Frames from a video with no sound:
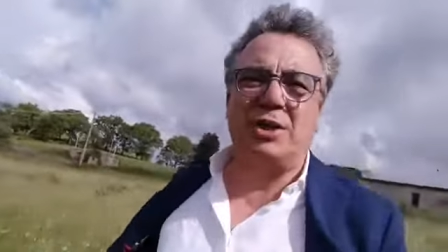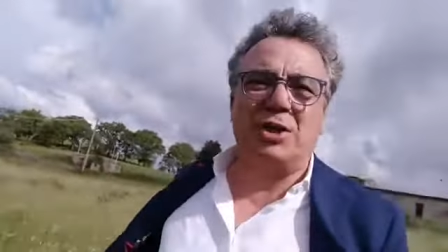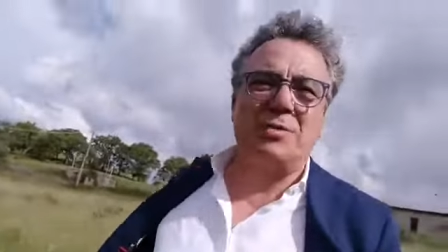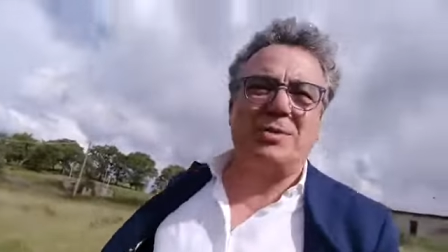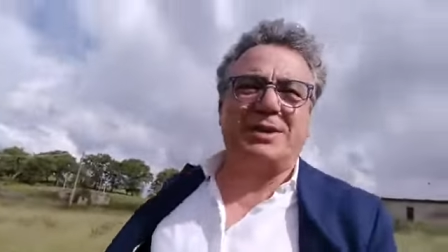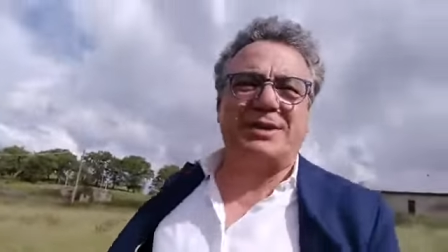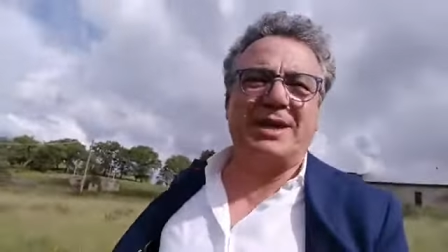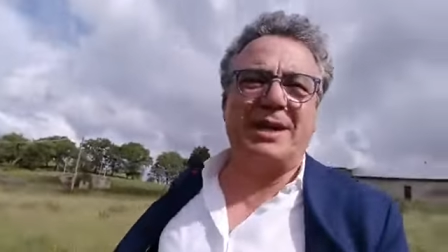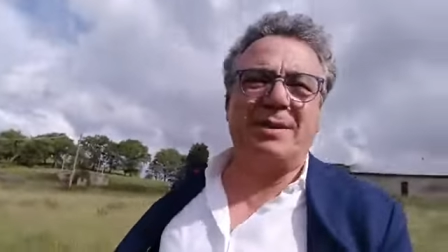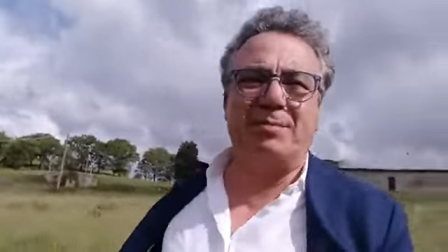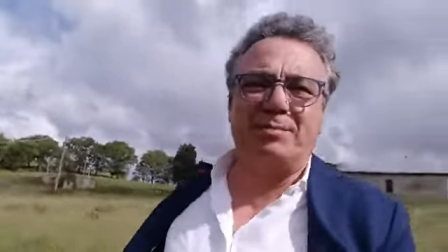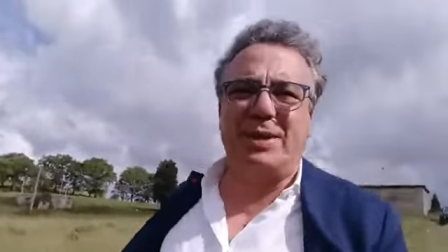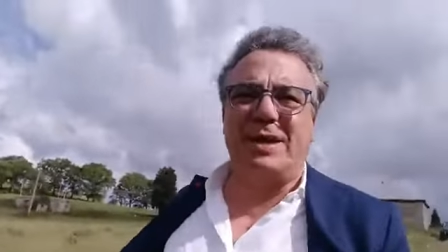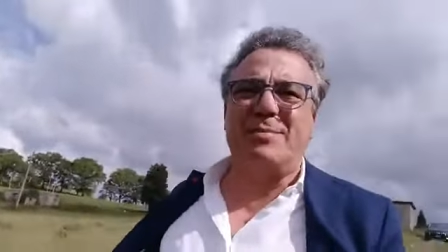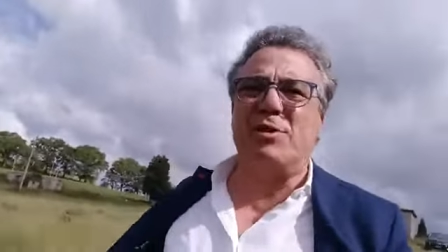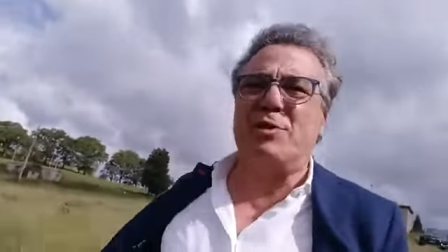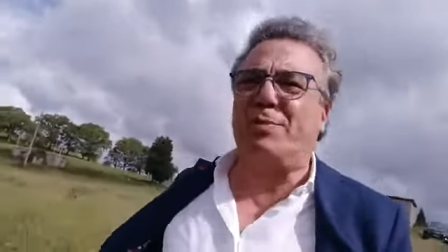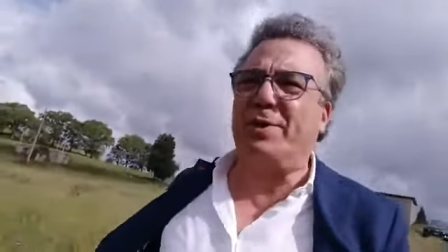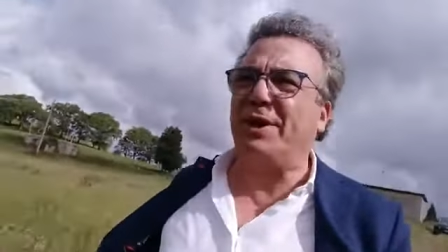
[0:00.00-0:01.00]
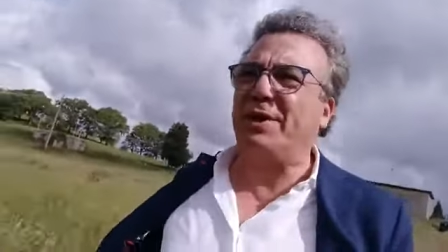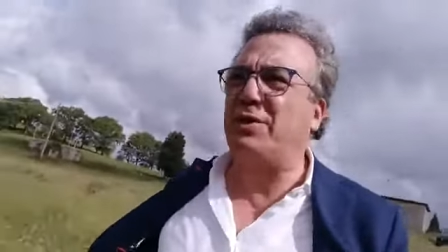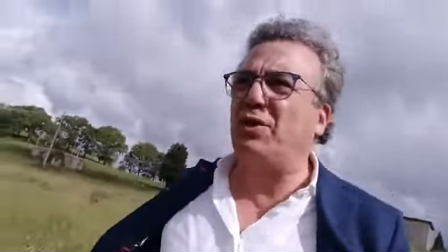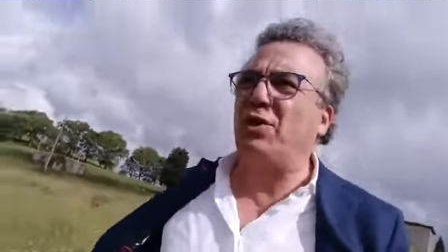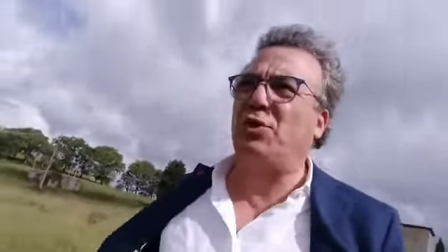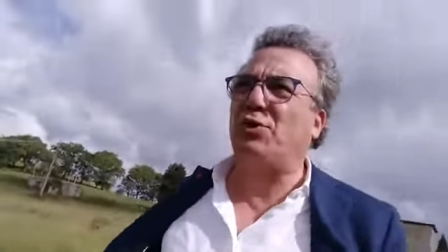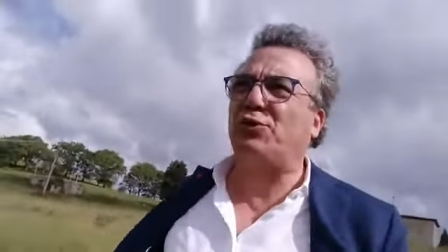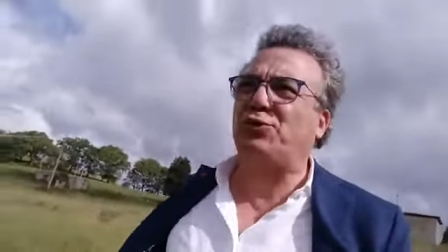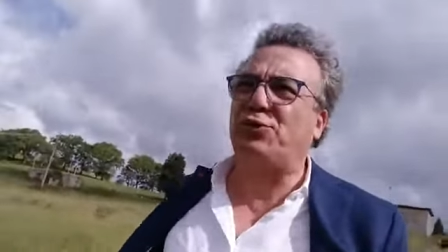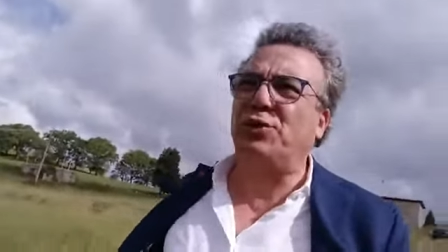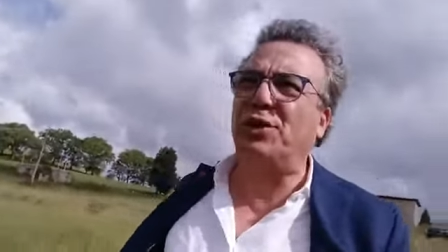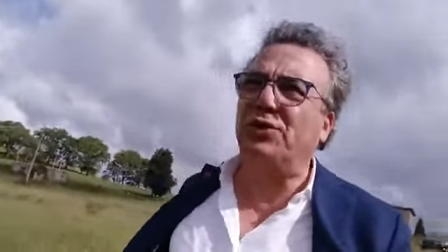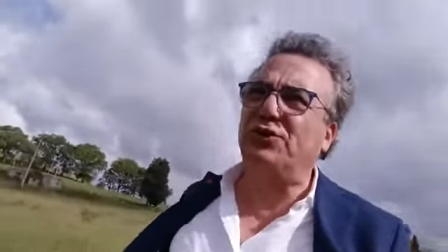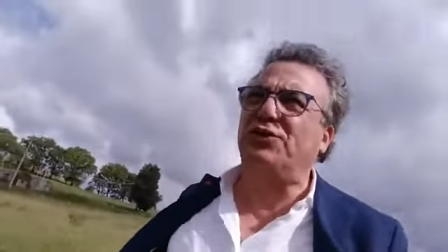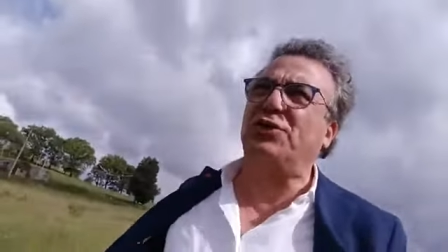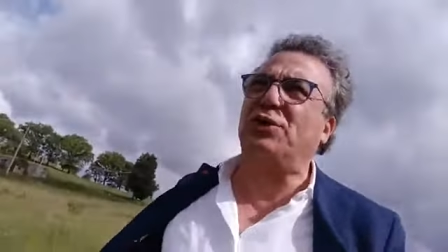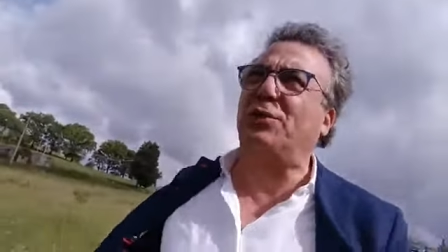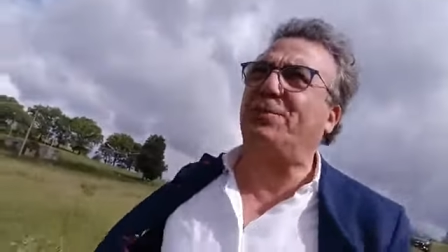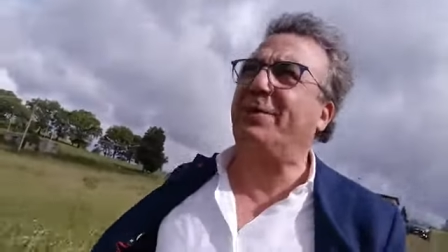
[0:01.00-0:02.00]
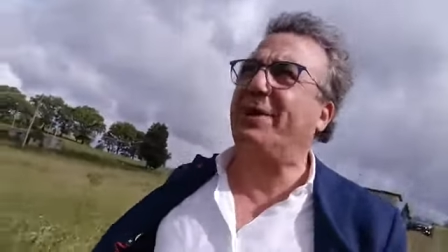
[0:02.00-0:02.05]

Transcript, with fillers: come sempre il mio percorso in giro